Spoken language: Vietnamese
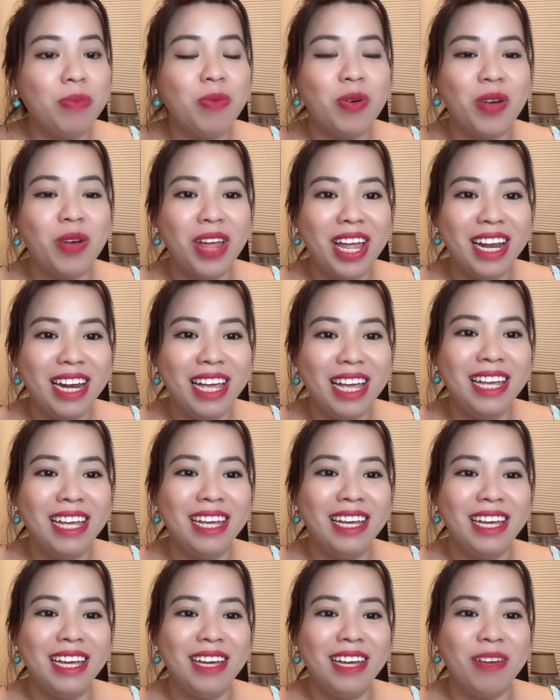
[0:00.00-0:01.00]
của Haley.
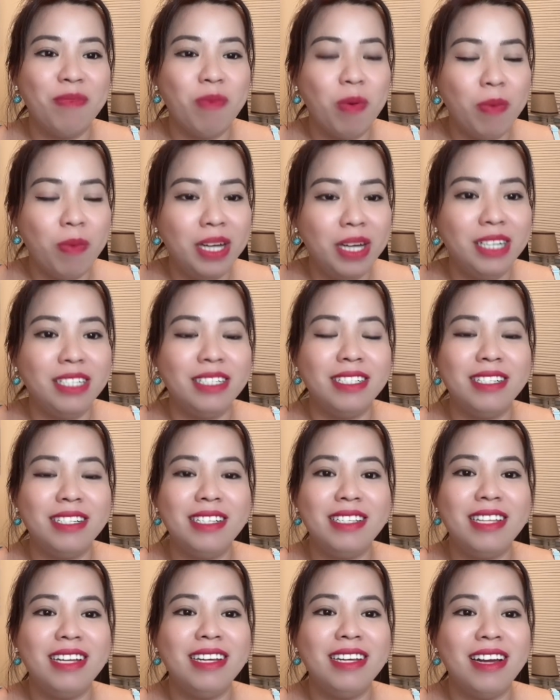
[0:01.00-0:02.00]
Một lần nữa
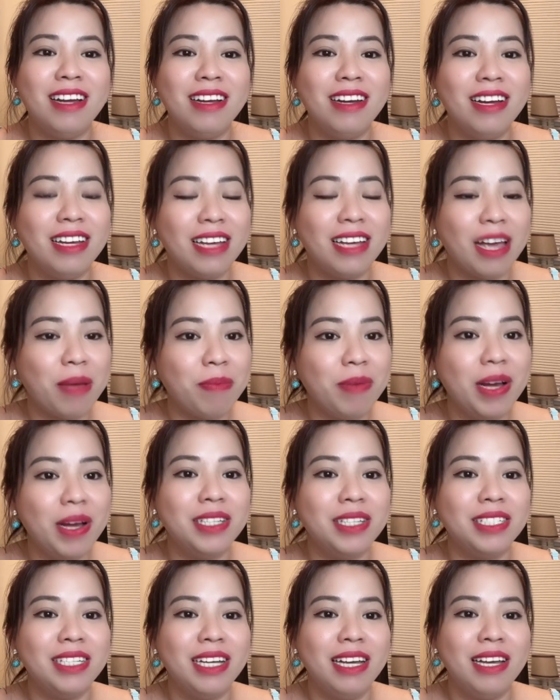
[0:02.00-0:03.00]
xin gửi lời cảm
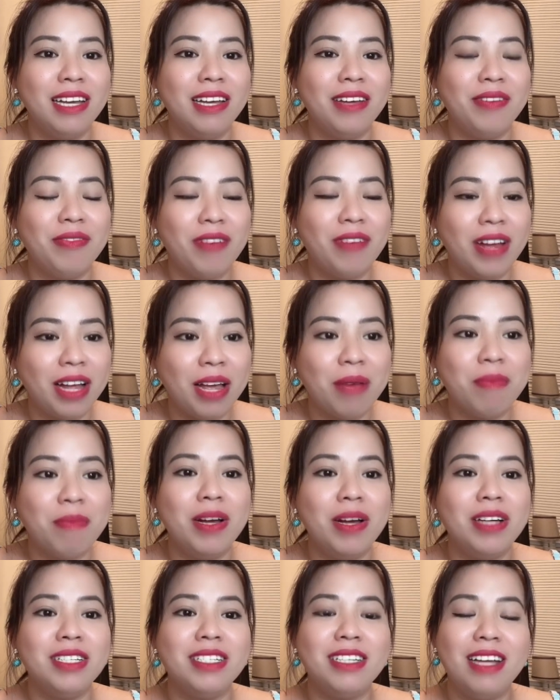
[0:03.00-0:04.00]
ơn và cảm
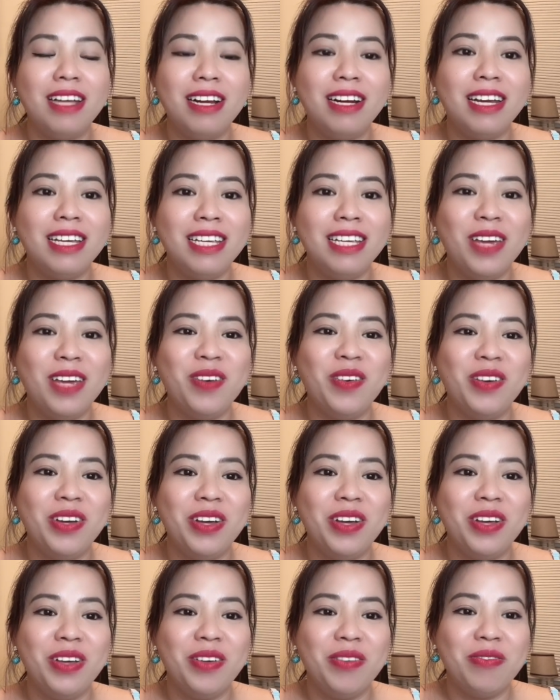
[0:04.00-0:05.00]
ơn rất là nhiều
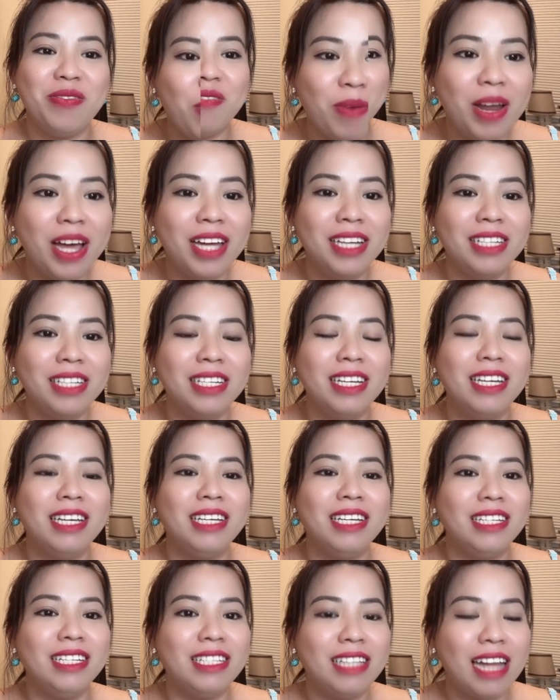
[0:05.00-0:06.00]
đọc lên
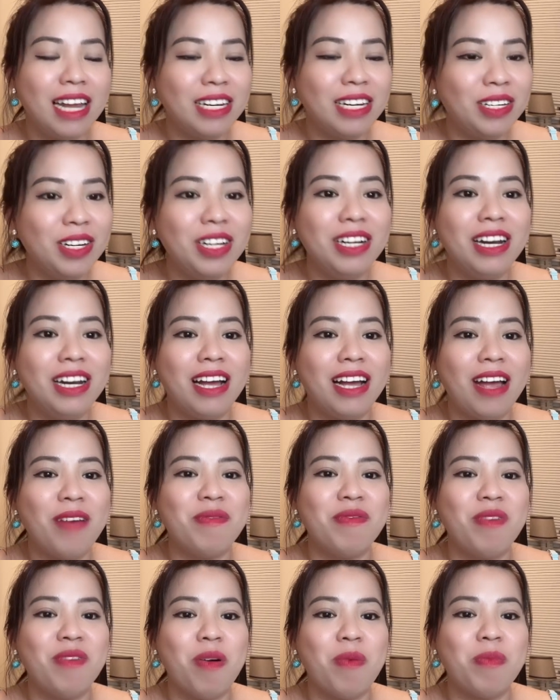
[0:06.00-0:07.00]
người ta rất là
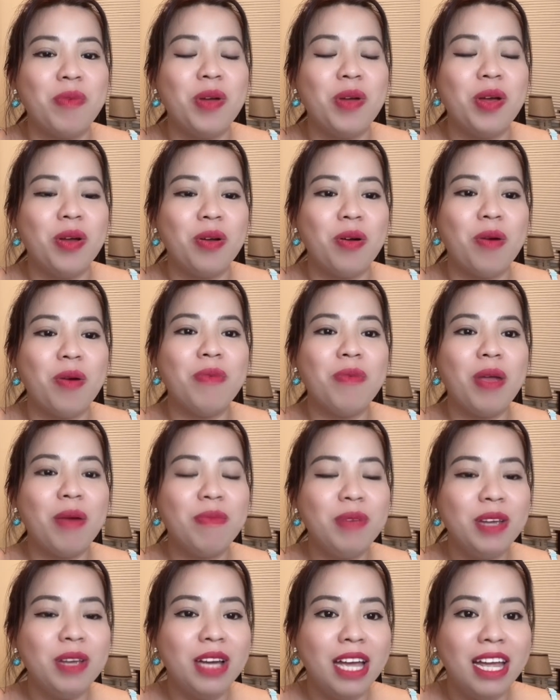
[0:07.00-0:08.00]
khâm phục cũng
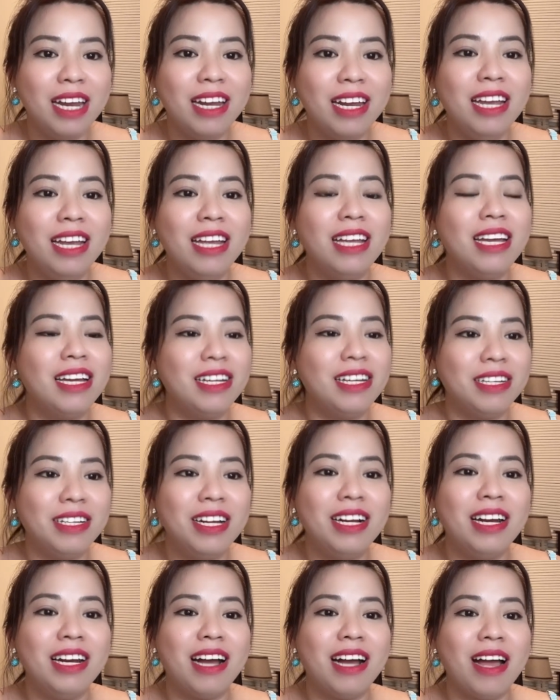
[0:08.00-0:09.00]
giống như Haley
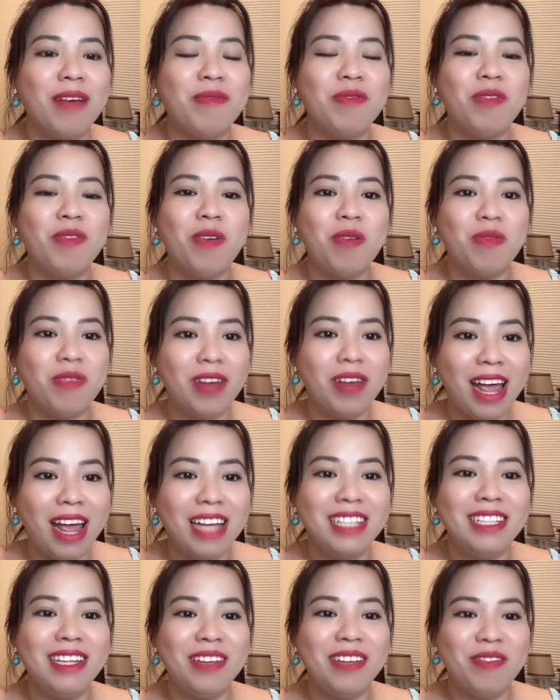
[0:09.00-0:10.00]
rất là khâm phục và
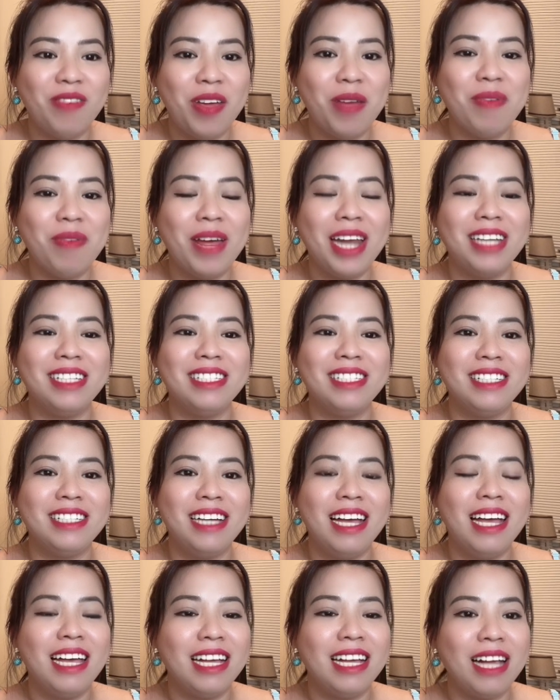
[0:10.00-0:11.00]
đã xin phép anh
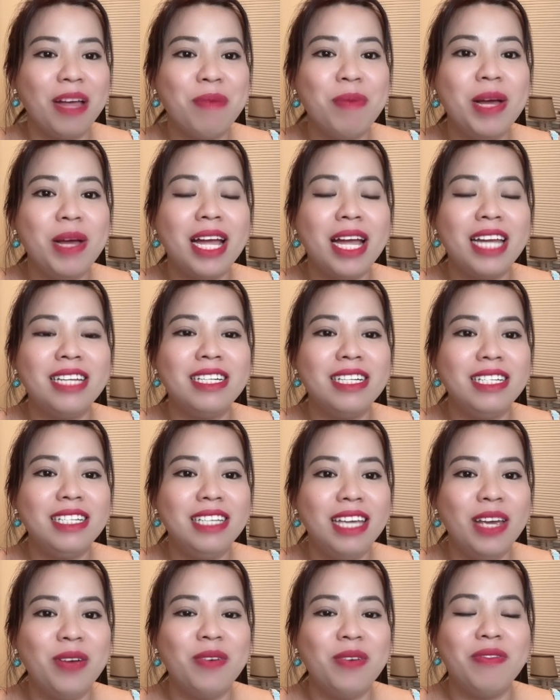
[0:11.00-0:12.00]
Cảm ơn anh rất
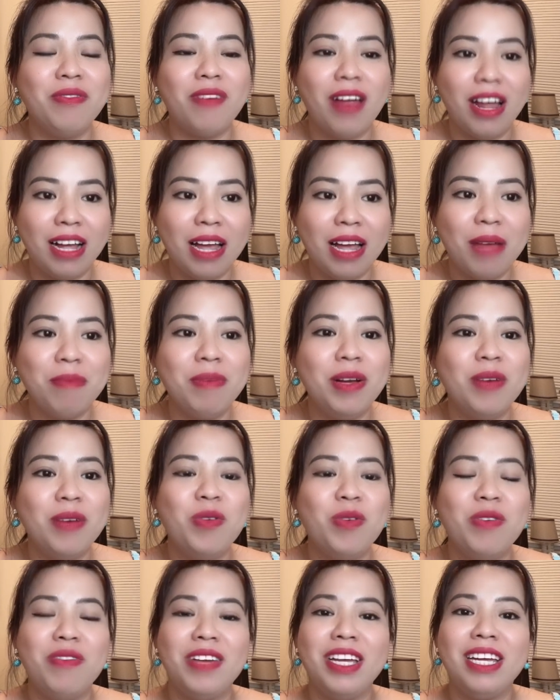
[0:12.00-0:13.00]
nhiều và cảm
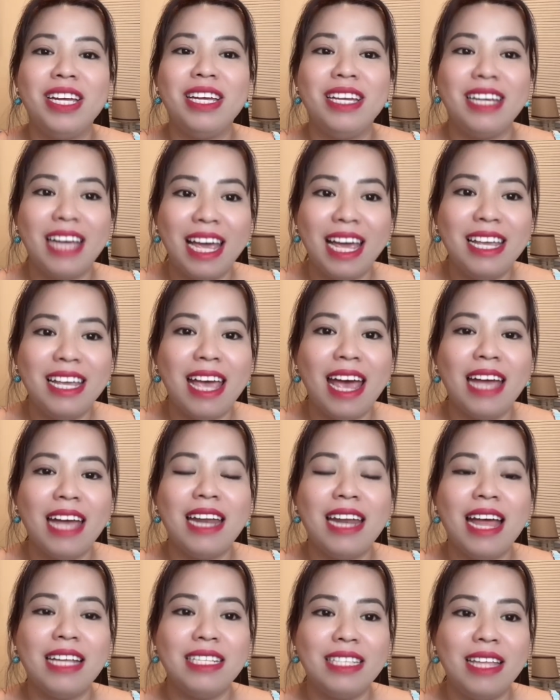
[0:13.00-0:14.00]
ơn quý vị khán giả
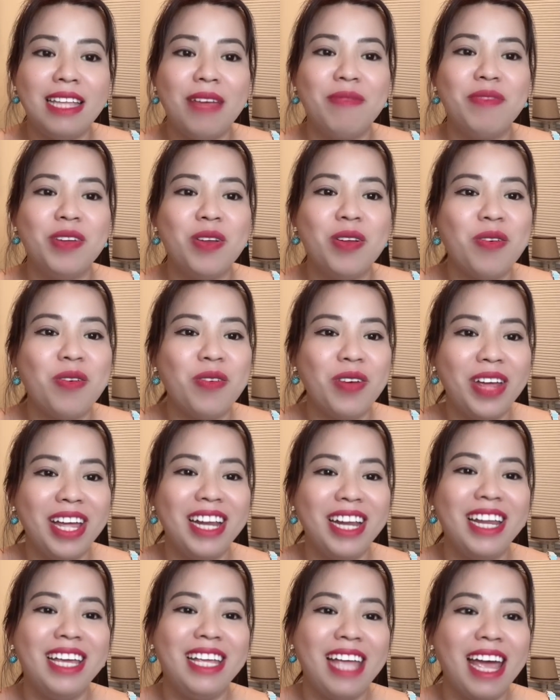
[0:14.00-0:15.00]
đã xem video của
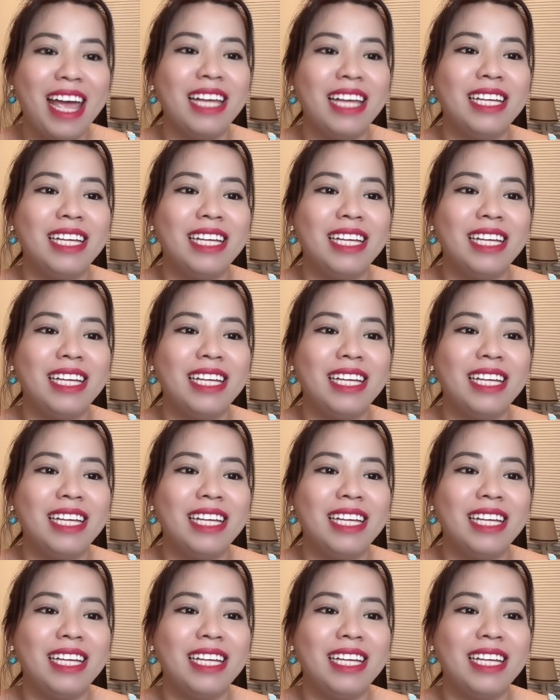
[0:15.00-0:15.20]
Haley nhé.